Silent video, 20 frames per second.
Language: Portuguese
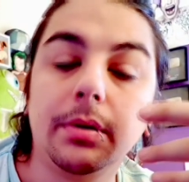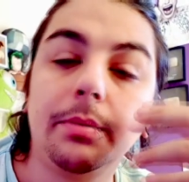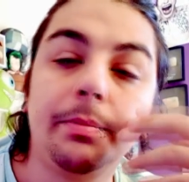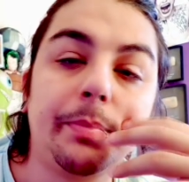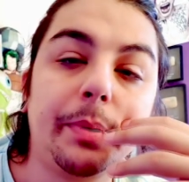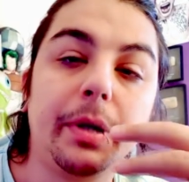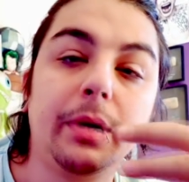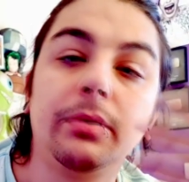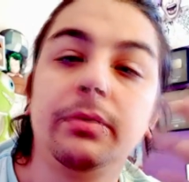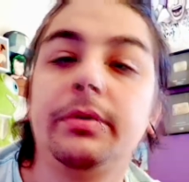
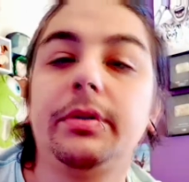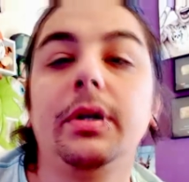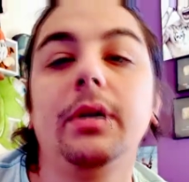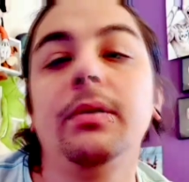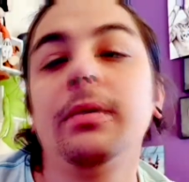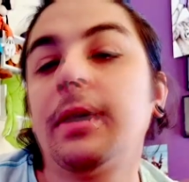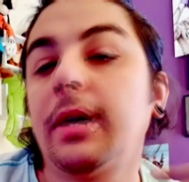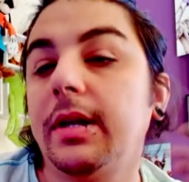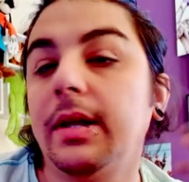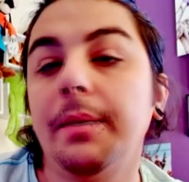
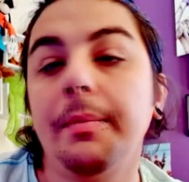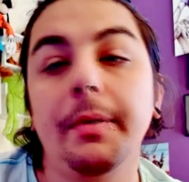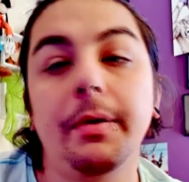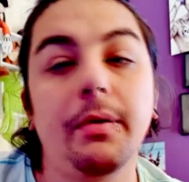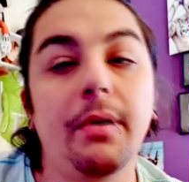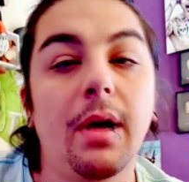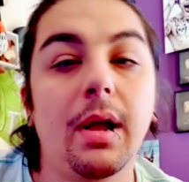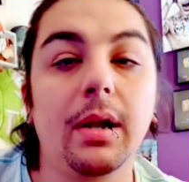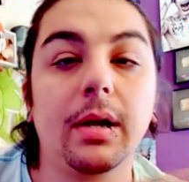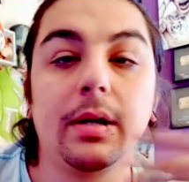perguntando cadê a
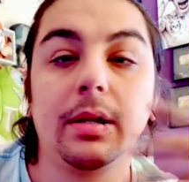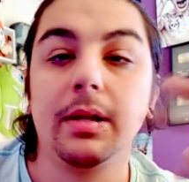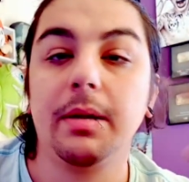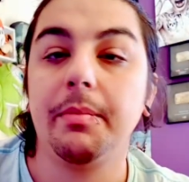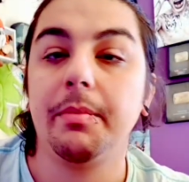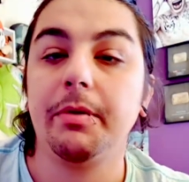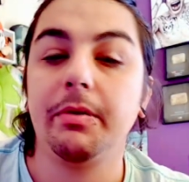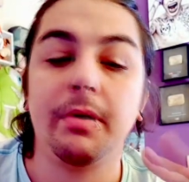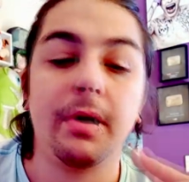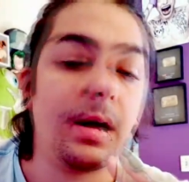Manuela, cadê a
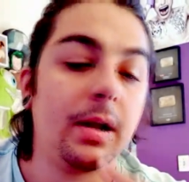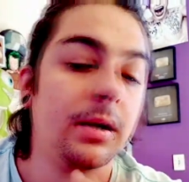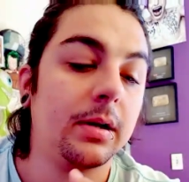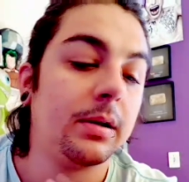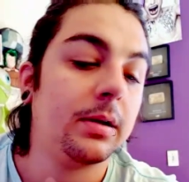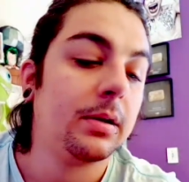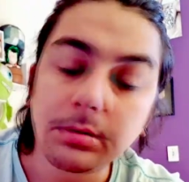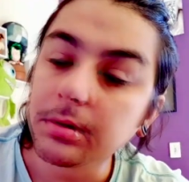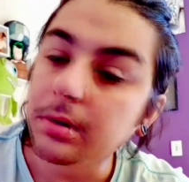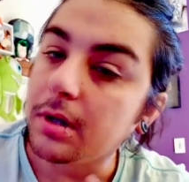Manuela.